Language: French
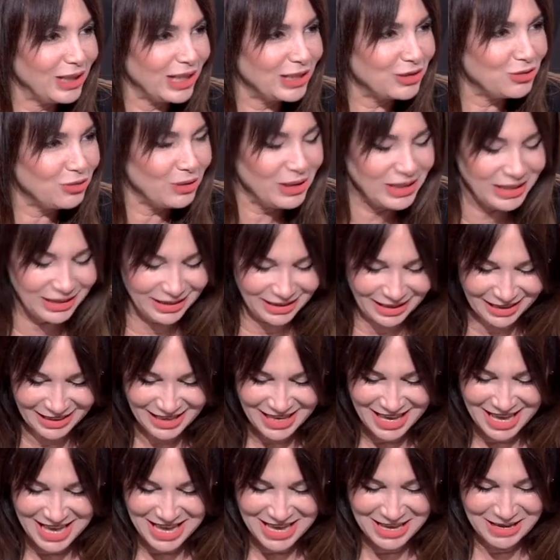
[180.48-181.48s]
grande
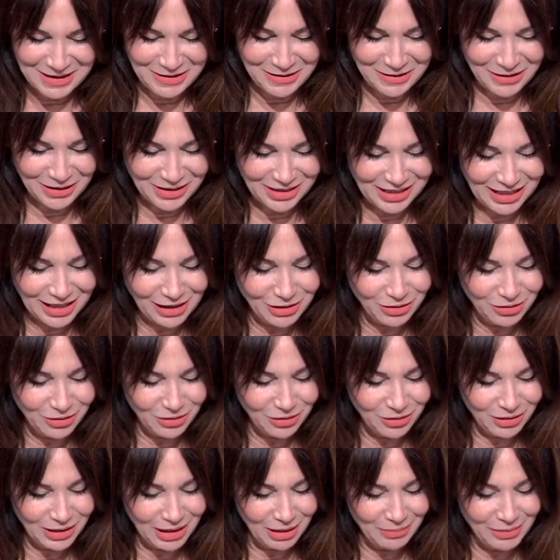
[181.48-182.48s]
actualité, euh, celle
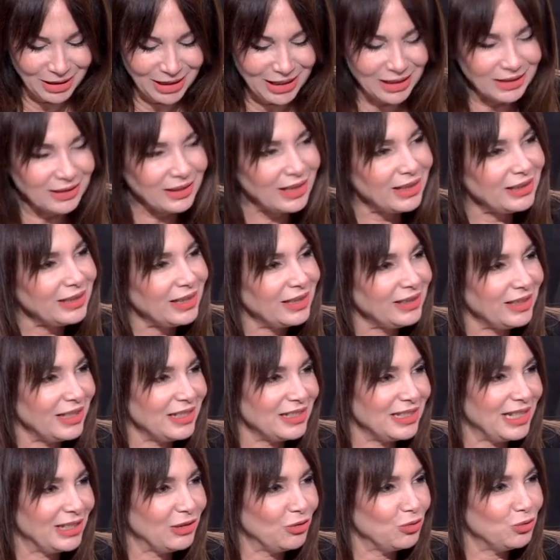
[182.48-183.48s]
de la belle et très très
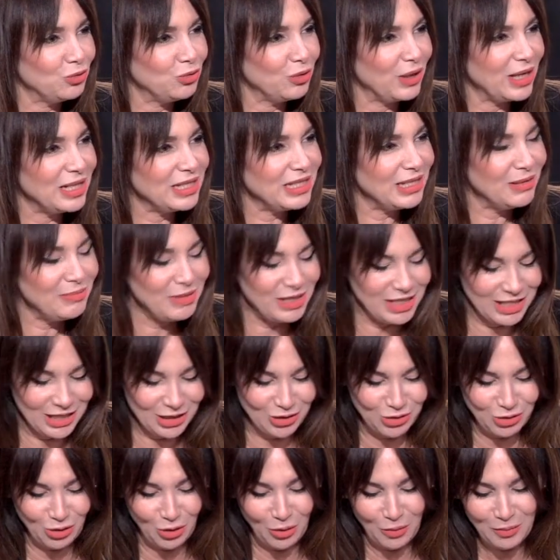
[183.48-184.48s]
très attendue 15e
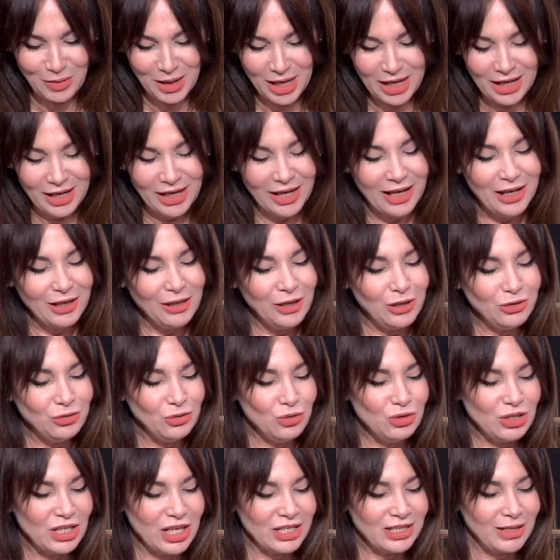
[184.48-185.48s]
édition euh,
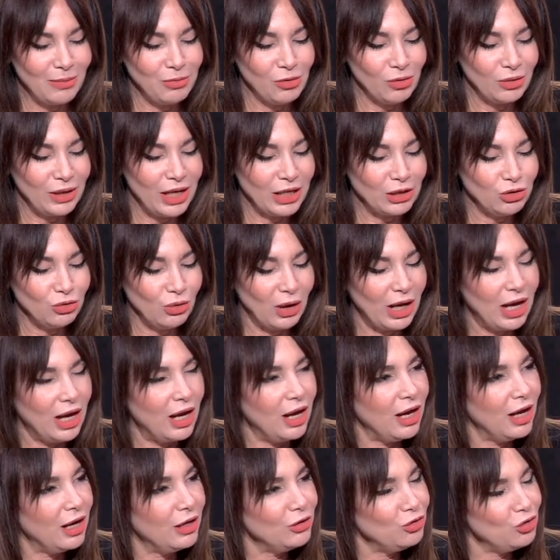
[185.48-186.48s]
du Jazz à qui
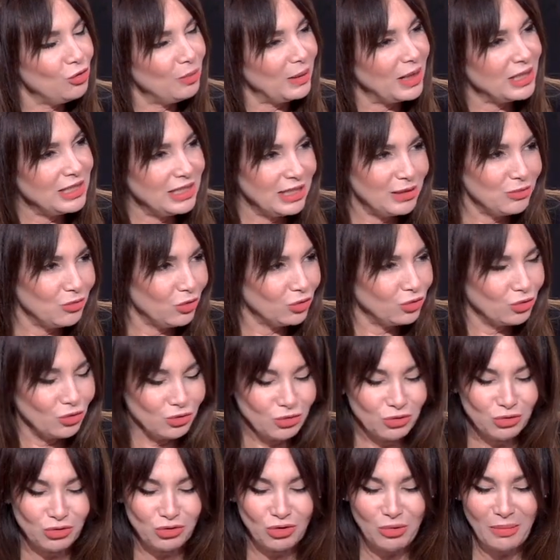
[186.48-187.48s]
aura lieu pratiquement
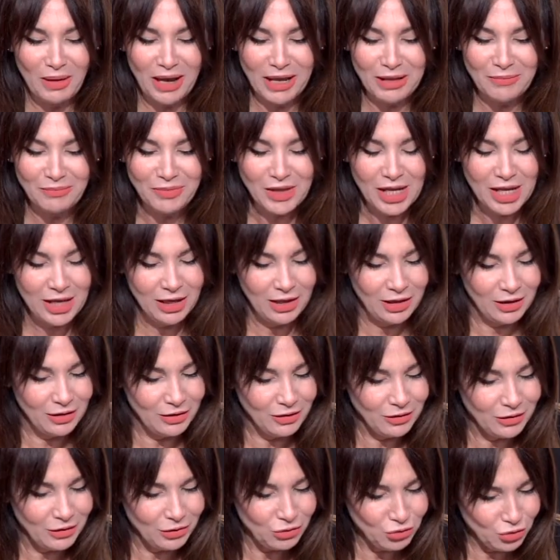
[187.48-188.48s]
dans une semaine,
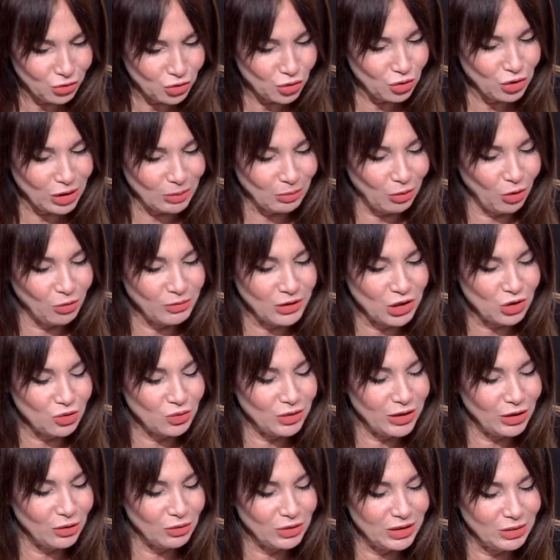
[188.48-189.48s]
euh, du jeudi 1er
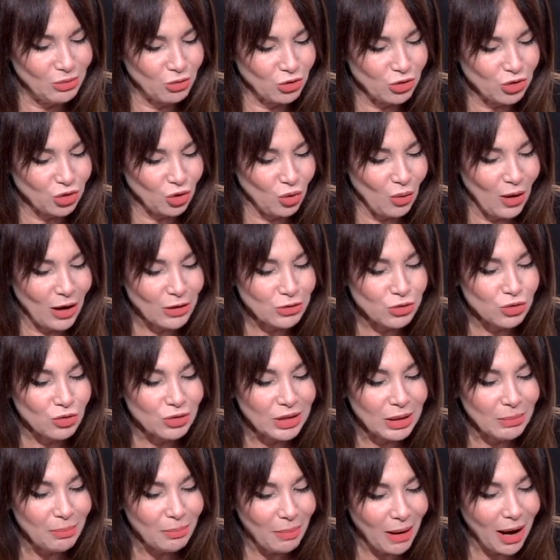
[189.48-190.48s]
juillet au dimanche 3.
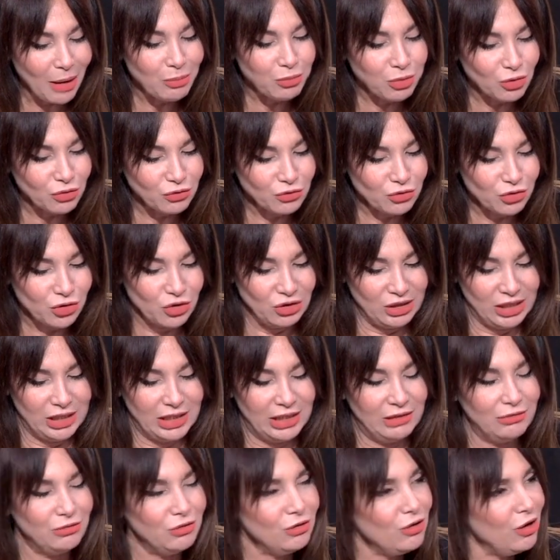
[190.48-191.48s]
Ce n'est pas pour vous jeter
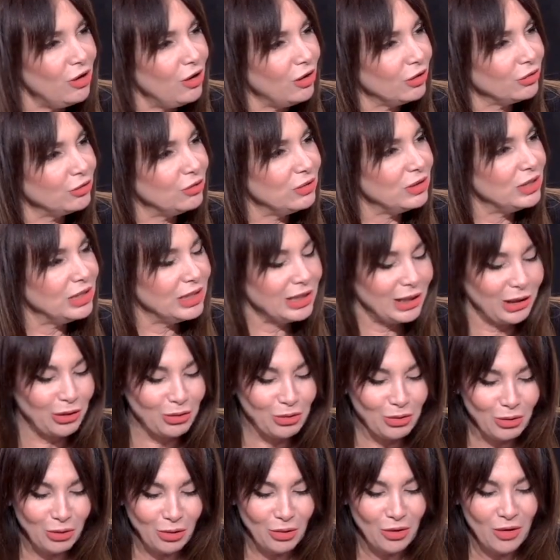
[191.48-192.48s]
des fleurs de
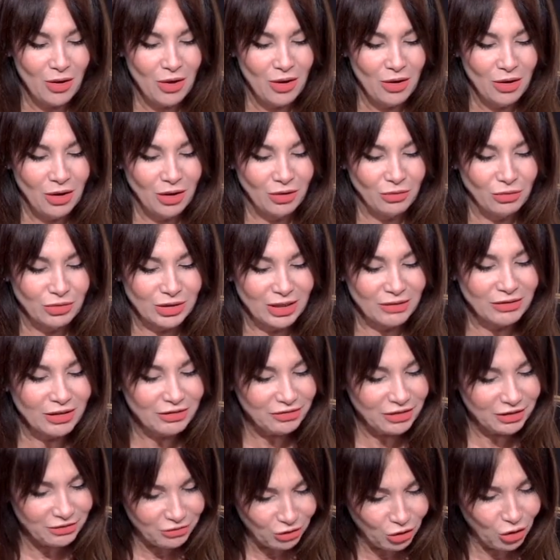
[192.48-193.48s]
dire que vous
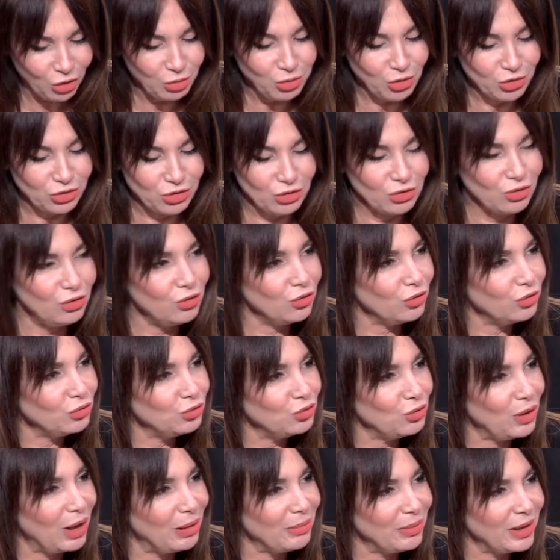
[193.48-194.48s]
avez fait fort pour ce grand
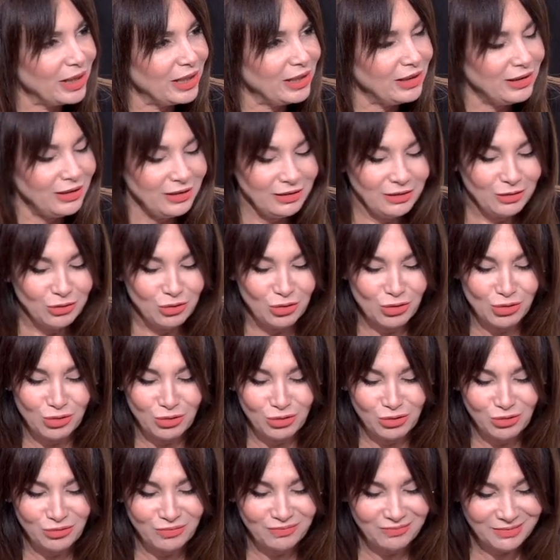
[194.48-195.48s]
retour après deux
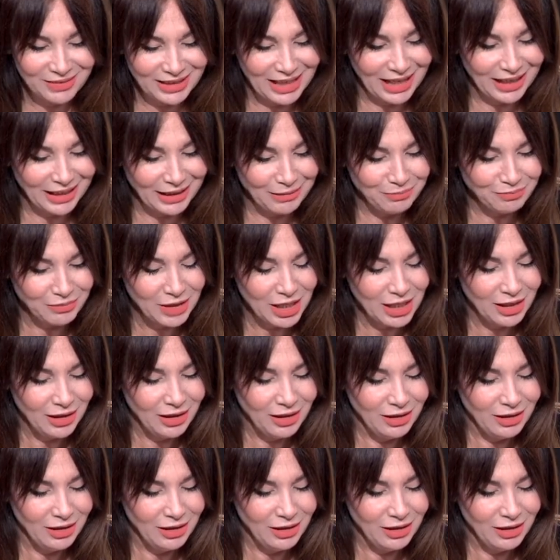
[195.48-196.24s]
ans d'arrêt